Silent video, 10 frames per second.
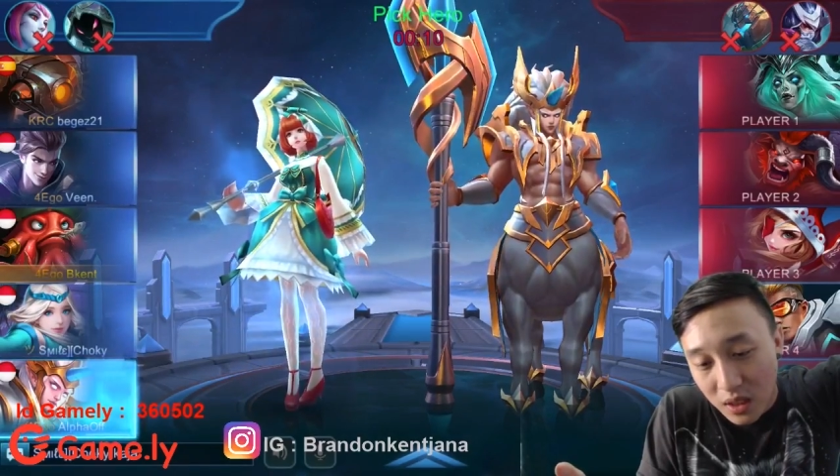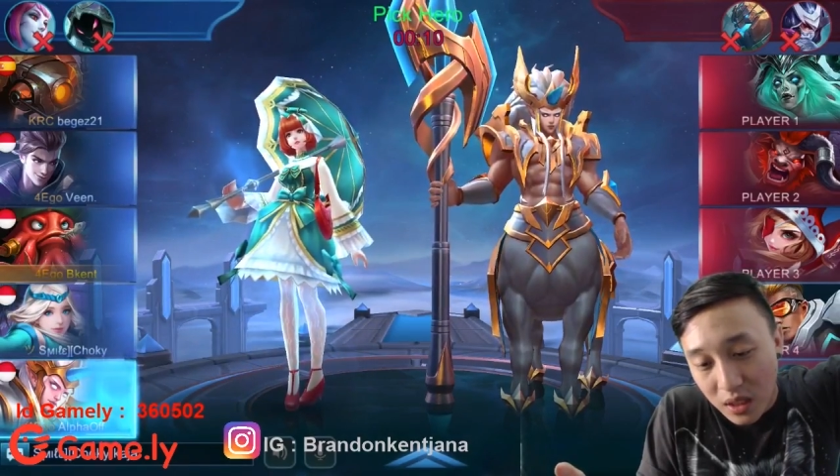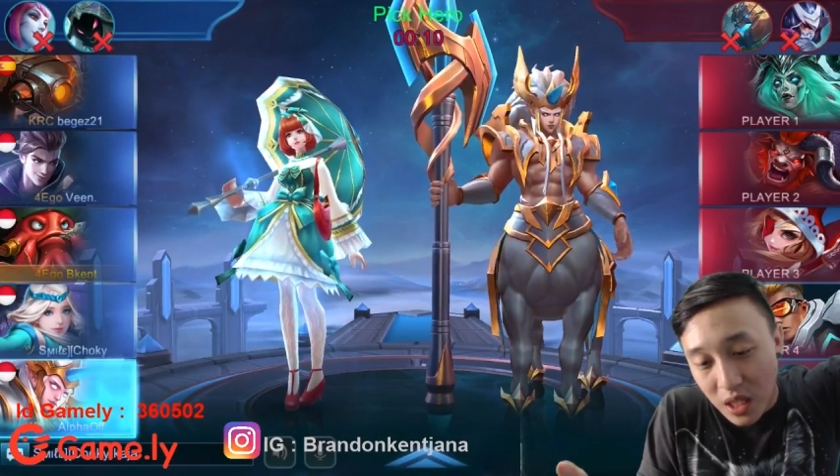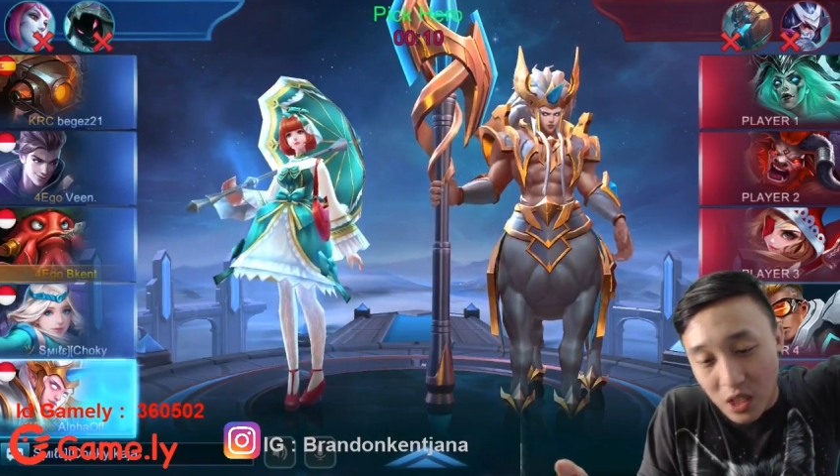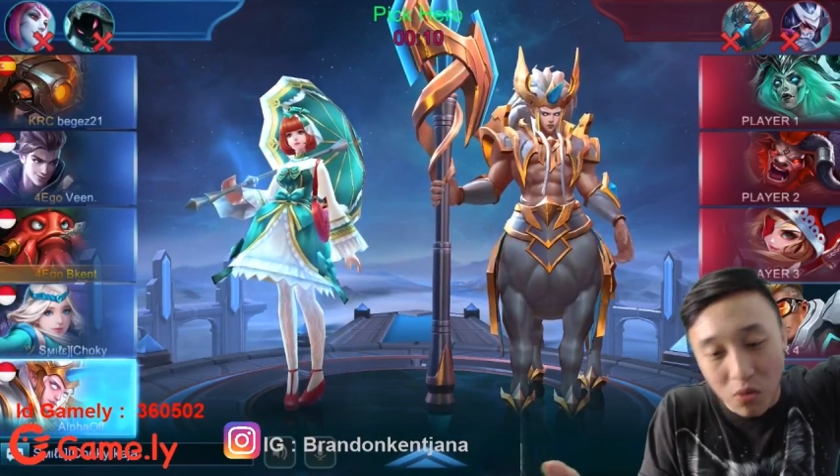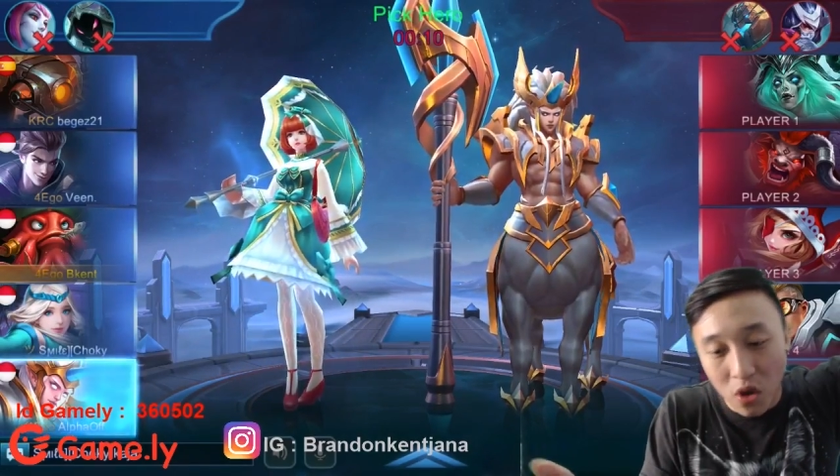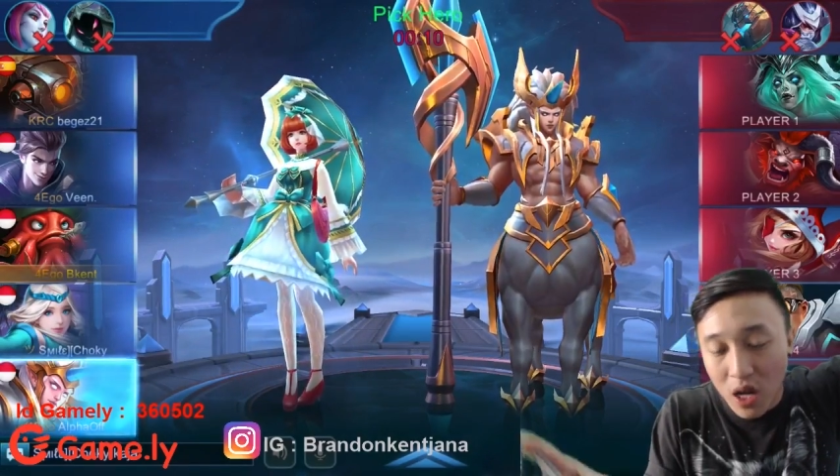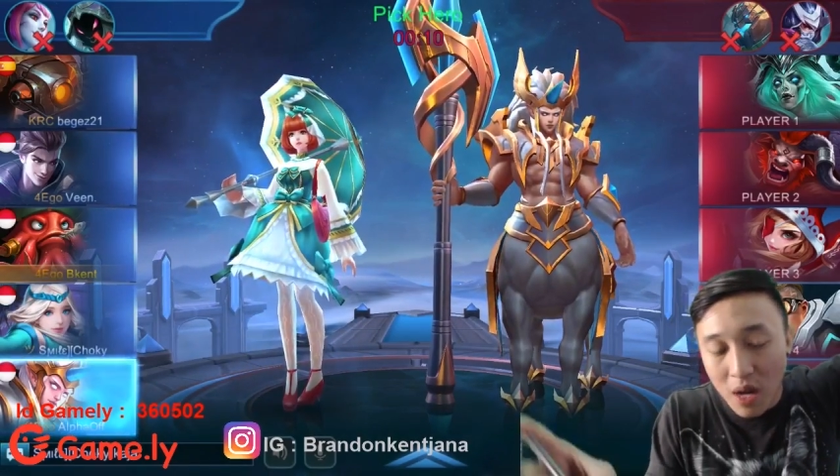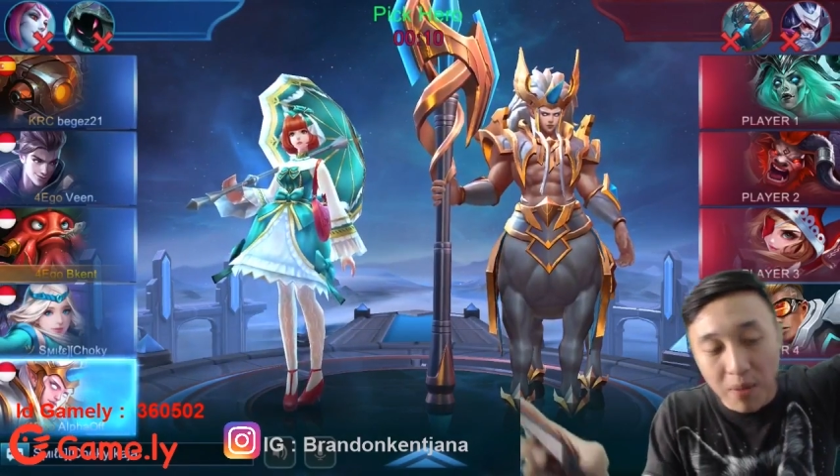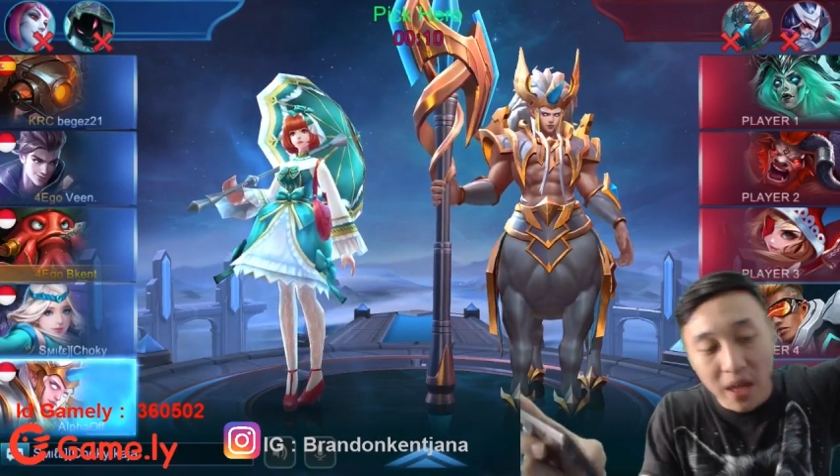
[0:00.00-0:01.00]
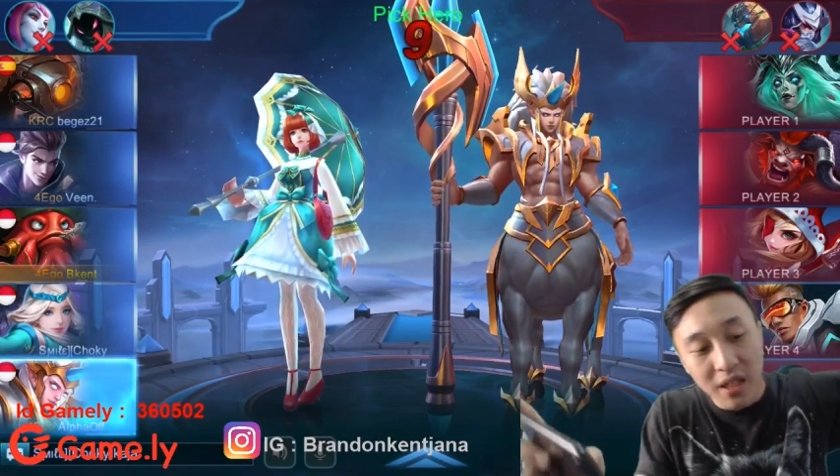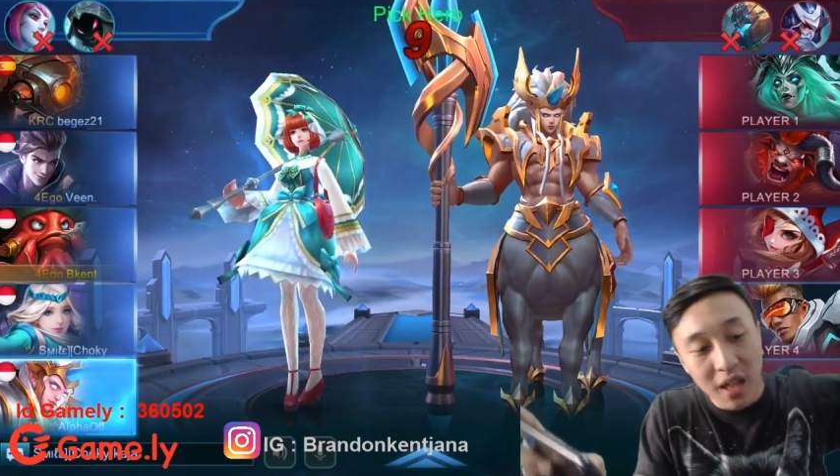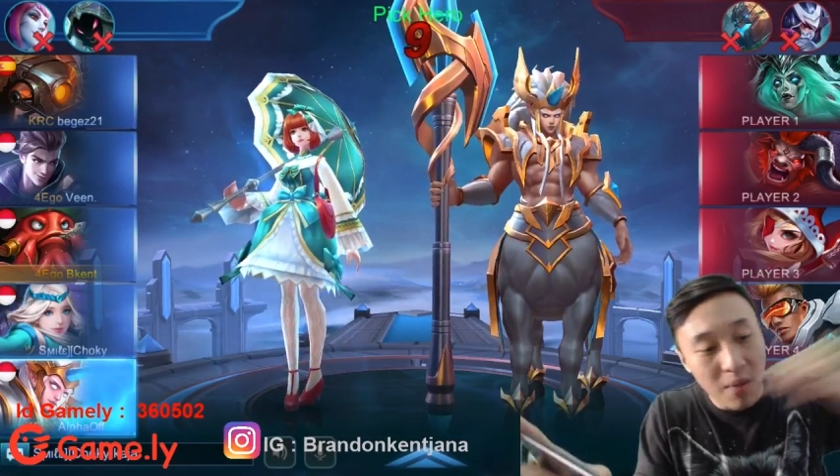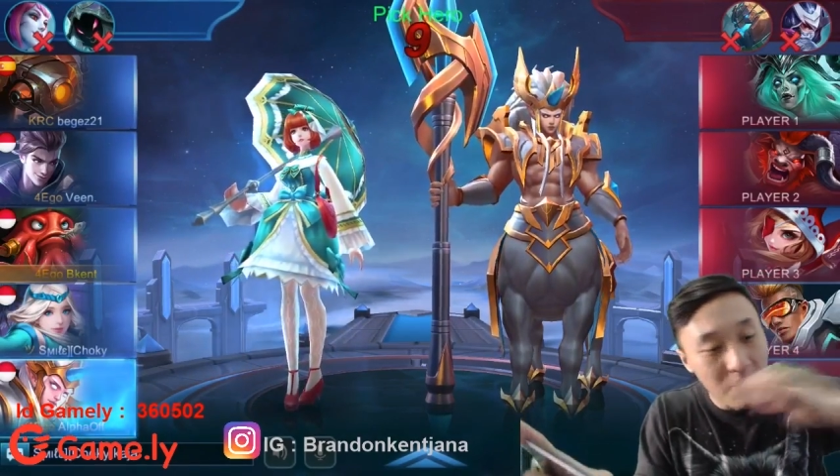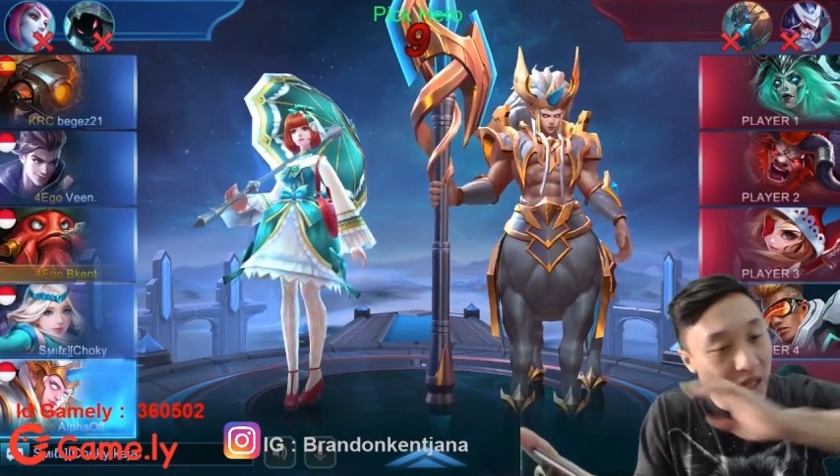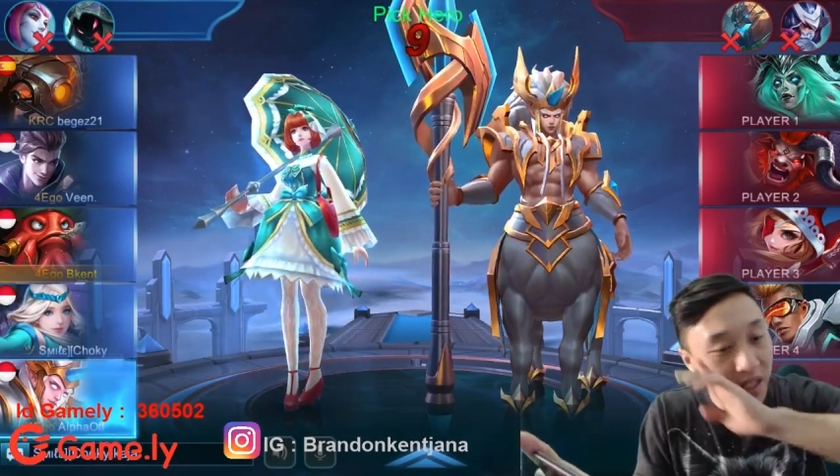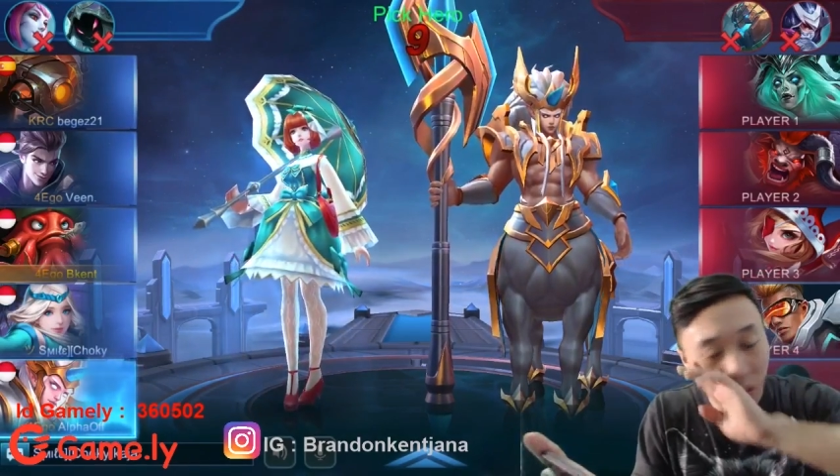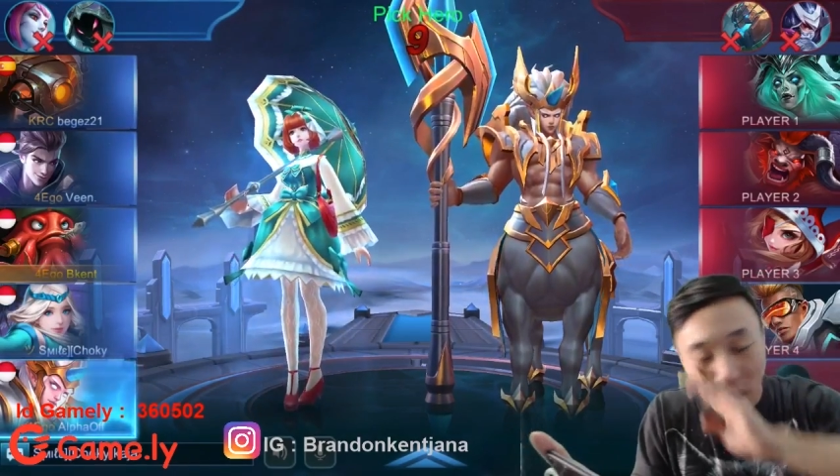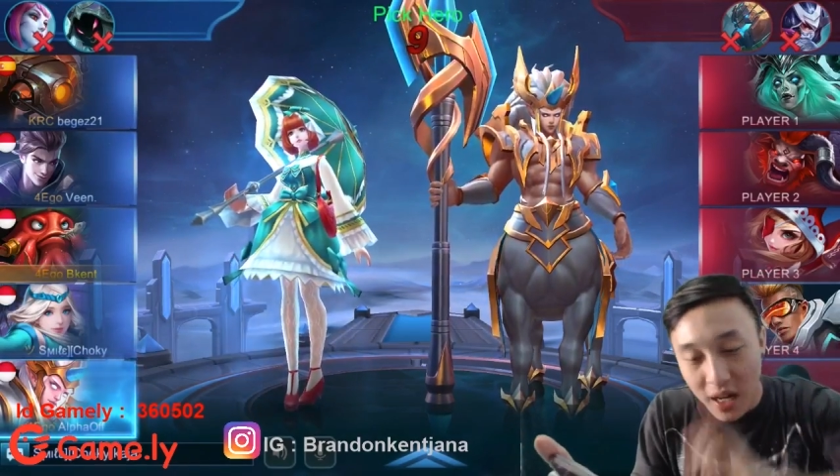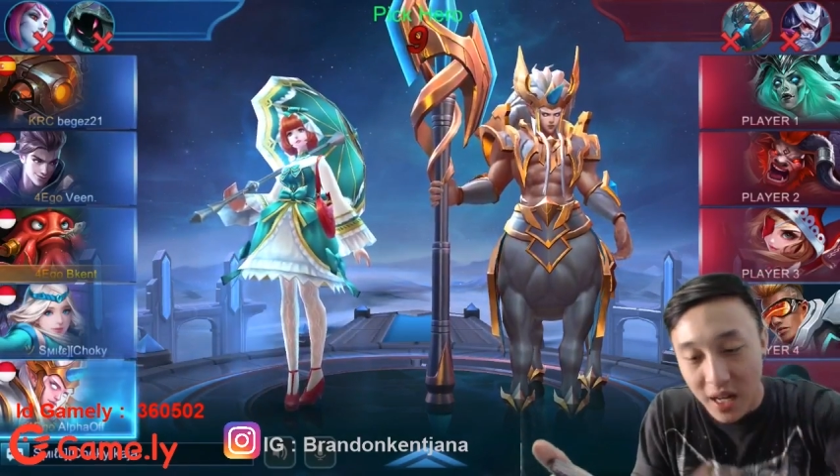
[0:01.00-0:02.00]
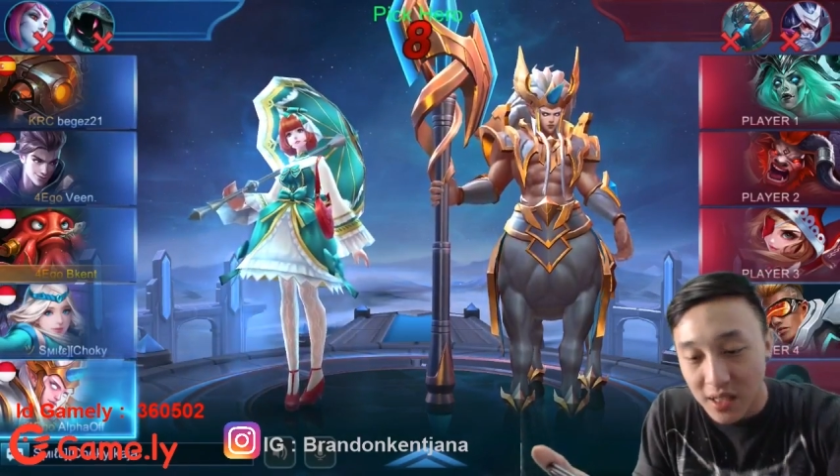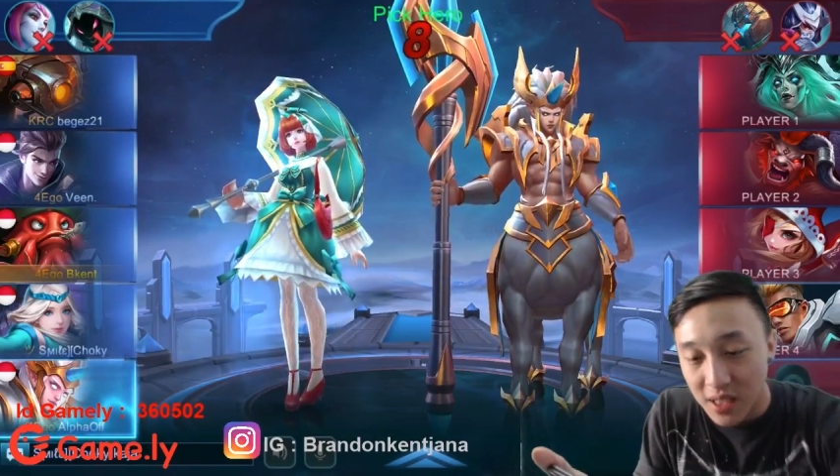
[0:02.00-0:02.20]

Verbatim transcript: Ya semoga Ben gak mengecewakan